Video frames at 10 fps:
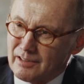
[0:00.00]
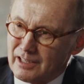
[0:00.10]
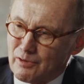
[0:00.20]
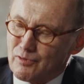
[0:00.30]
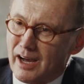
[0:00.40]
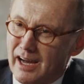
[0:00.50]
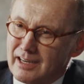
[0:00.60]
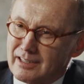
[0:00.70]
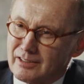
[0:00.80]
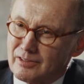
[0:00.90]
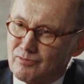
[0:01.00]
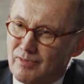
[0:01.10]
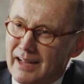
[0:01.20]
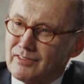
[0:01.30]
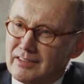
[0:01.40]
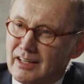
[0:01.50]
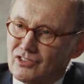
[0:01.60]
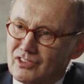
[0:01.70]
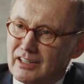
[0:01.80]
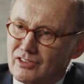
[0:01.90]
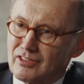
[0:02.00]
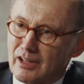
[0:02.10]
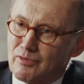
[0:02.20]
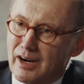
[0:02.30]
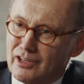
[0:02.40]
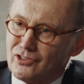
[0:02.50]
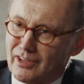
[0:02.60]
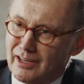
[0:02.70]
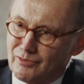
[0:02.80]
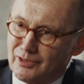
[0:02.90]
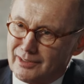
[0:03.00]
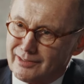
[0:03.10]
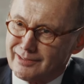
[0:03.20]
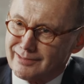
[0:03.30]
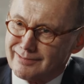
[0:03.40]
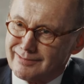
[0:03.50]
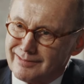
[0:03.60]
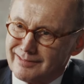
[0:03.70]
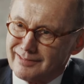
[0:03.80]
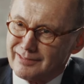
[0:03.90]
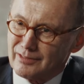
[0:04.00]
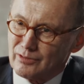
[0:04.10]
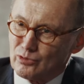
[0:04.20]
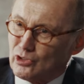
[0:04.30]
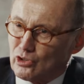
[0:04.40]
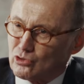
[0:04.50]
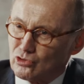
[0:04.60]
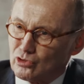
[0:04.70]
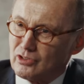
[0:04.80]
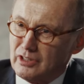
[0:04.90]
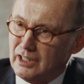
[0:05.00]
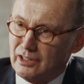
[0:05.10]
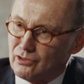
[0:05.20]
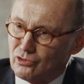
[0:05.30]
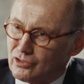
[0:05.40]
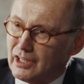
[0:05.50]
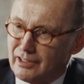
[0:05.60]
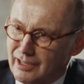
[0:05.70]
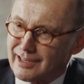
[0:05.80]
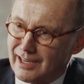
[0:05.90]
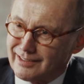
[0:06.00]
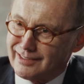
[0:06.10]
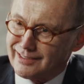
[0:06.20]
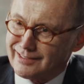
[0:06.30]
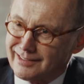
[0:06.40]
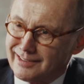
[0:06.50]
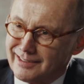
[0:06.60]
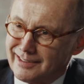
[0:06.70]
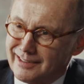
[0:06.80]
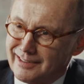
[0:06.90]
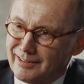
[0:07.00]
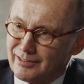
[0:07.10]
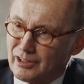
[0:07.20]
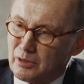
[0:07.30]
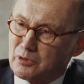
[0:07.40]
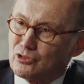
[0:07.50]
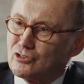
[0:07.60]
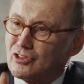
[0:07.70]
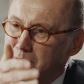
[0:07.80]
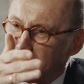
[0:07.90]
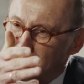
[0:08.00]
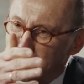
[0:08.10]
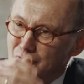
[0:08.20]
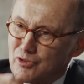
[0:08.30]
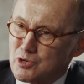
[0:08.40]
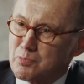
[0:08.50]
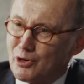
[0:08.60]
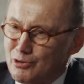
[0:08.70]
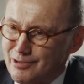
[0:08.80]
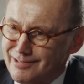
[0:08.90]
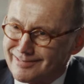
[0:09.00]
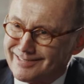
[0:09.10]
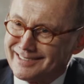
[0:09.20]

gefragt, wann das jetzt der Fall sein wird. Und der hat gesagt, nie, das geht ja gar nicht. Da haben wir gesagt, Sie haben das aber versprochen.